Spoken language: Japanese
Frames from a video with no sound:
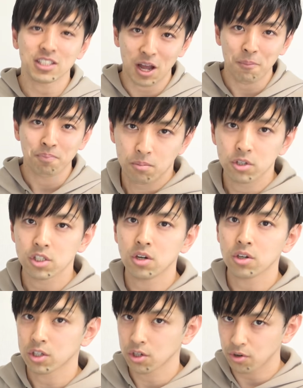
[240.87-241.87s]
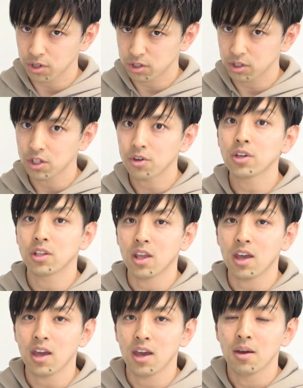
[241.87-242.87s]
した。もちろん教育におい
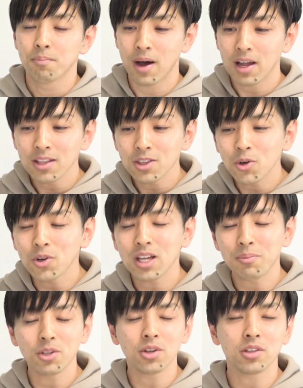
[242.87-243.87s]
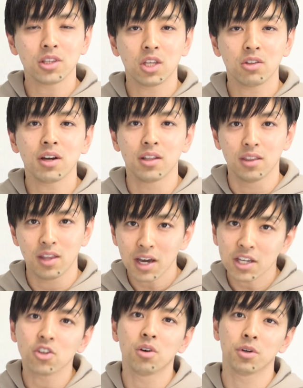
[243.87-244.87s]
て万能なものっていうのは
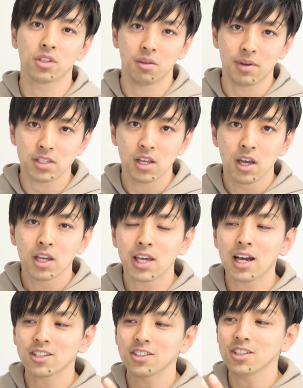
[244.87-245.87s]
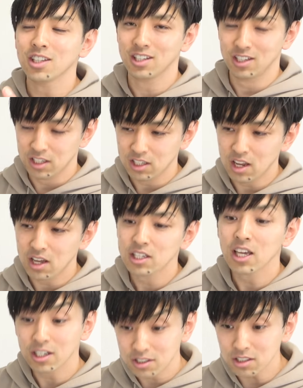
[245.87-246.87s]
ないと思ってます。100人いたら
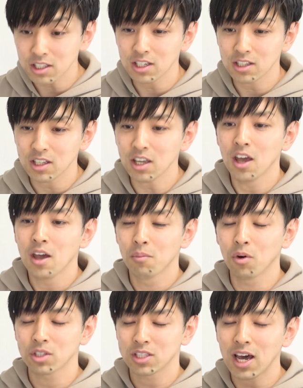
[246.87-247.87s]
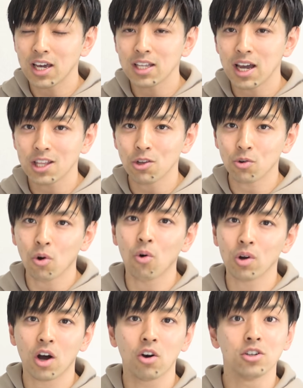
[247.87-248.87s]
100人にもう最大の
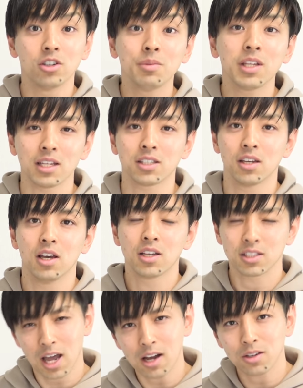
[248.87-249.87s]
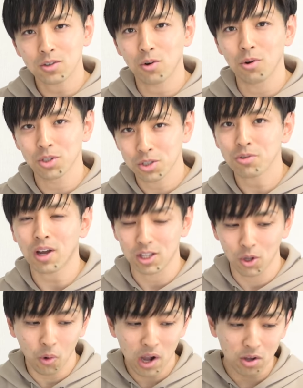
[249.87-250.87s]
効果を生み出す参考書とか
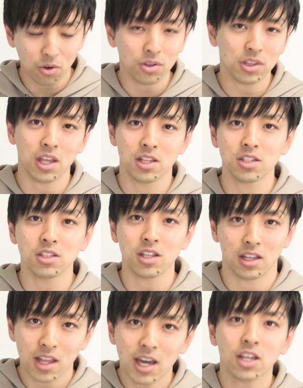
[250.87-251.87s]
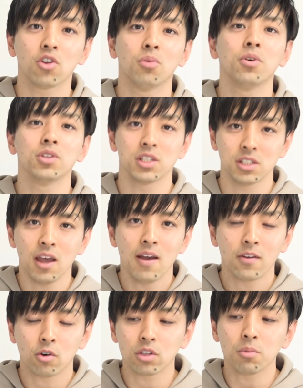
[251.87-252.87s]
動画コンテンツってはないと思うんですね。
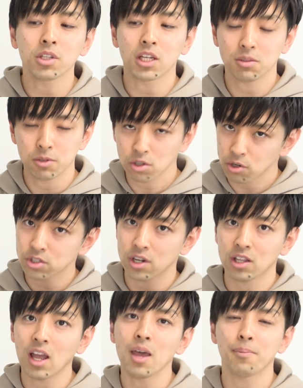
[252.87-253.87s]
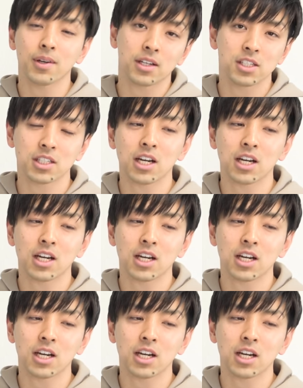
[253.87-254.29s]
子供たちもそれぞれタイプが違う